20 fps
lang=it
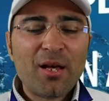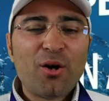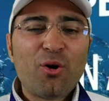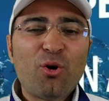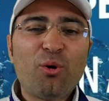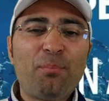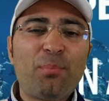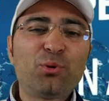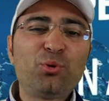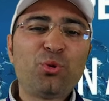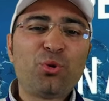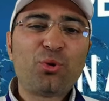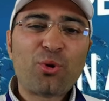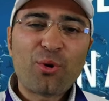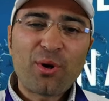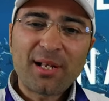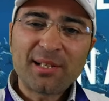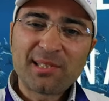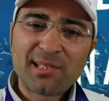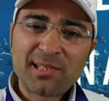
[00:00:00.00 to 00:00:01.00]
ho
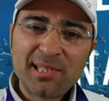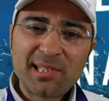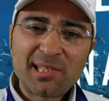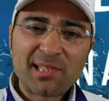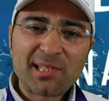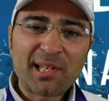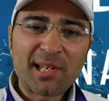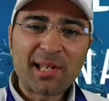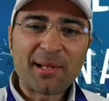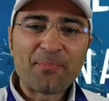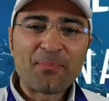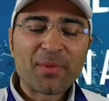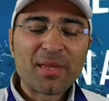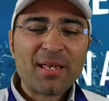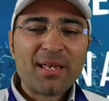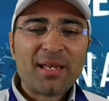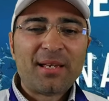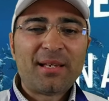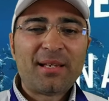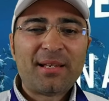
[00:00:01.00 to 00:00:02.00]
potuto assistere
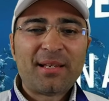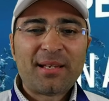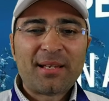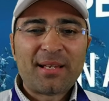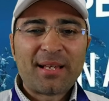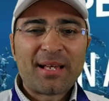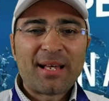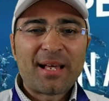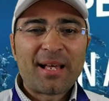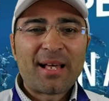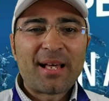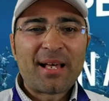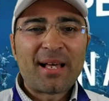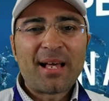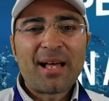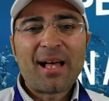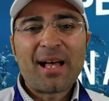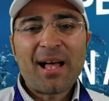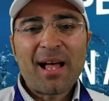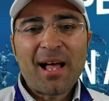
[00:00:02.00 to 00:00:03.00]
eh,
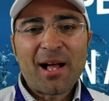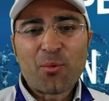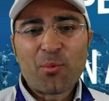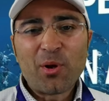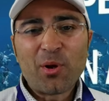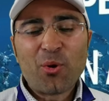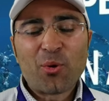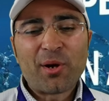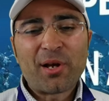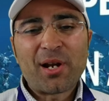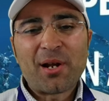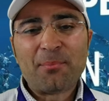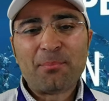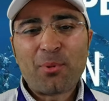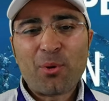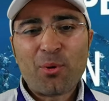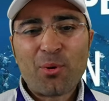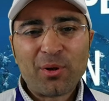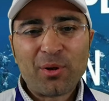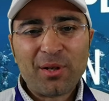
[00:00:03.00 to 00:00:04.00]
a, a, quello che era un
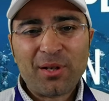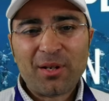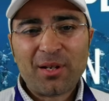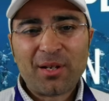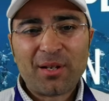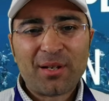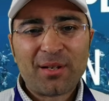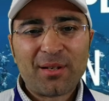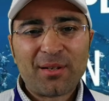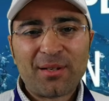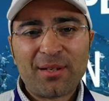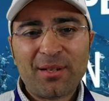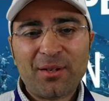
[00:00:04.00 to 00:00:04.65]
po' il,